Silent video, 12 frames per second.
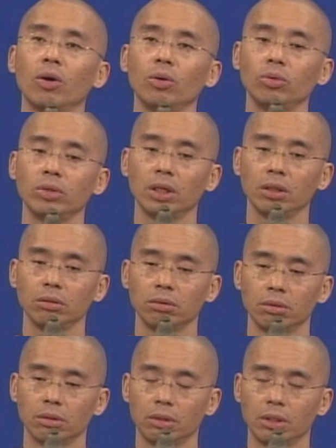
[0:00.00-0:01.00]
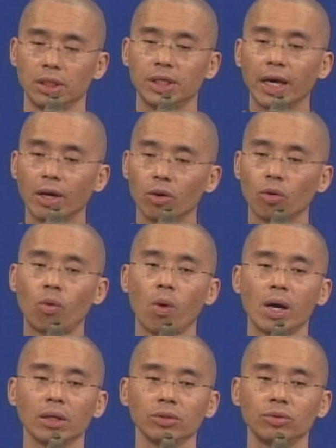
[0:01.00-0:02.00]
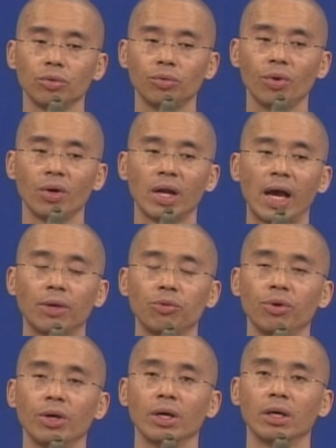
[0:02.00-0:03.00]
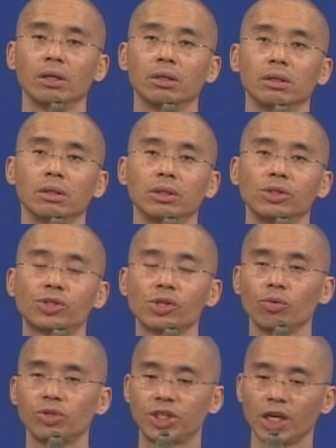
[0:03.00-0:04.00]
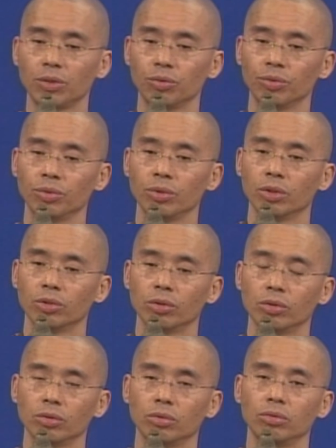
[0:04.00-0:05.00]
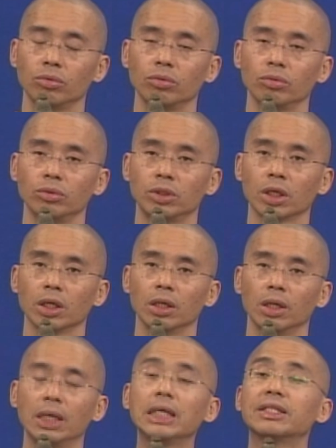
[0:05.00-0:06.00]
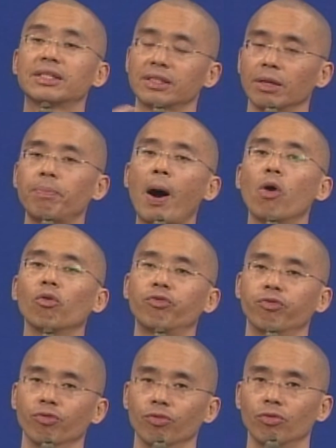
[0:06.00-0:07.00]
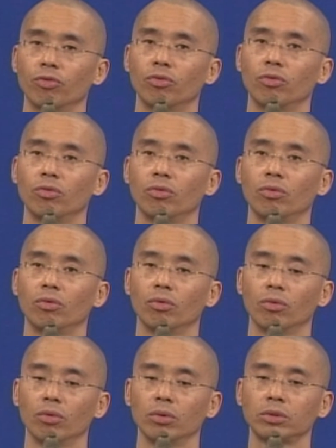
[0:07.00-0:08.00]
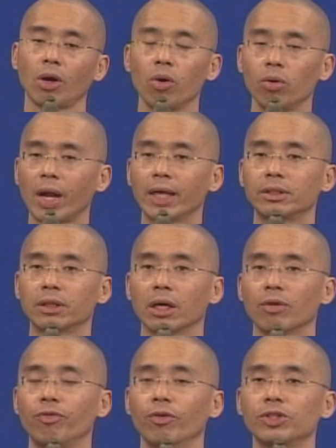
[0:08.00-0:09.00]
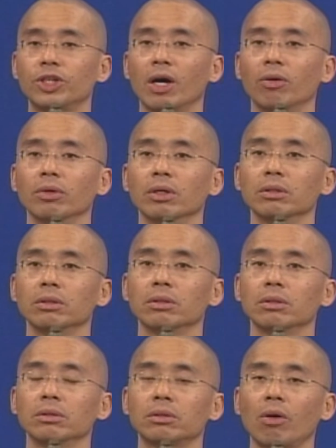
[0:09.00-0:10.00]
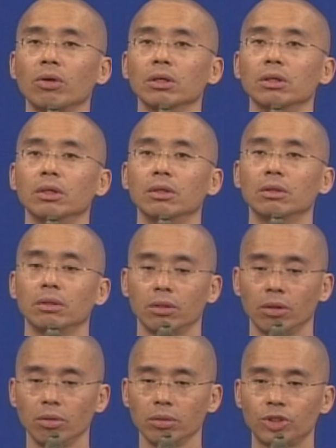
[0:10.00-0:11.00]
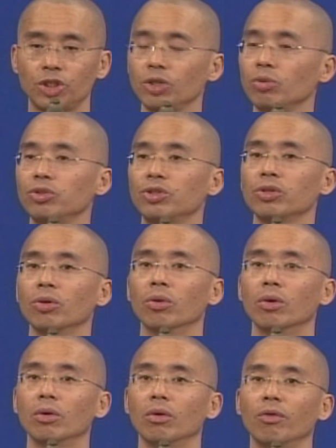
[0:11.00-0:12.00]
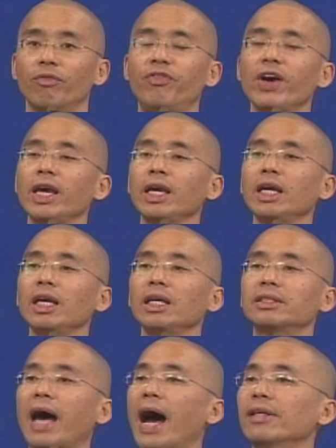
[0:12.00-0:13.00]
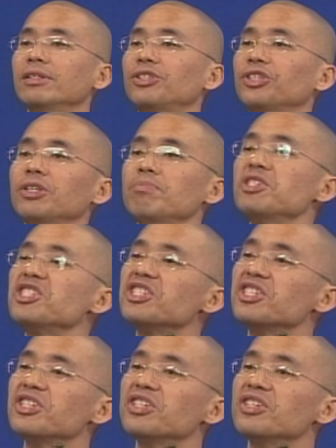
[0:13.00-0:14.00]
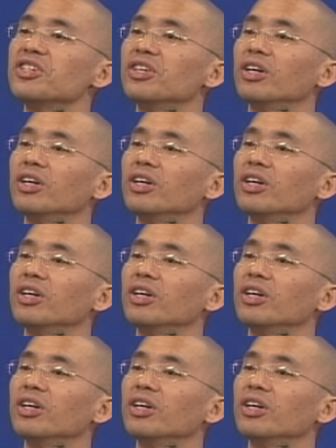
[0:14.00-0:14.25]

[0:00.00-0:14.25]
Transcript: 然后呢，眼光就越来越受限于这个历史的包袱。到后来，整个佛教呢，到了后几乎只有非禅即密，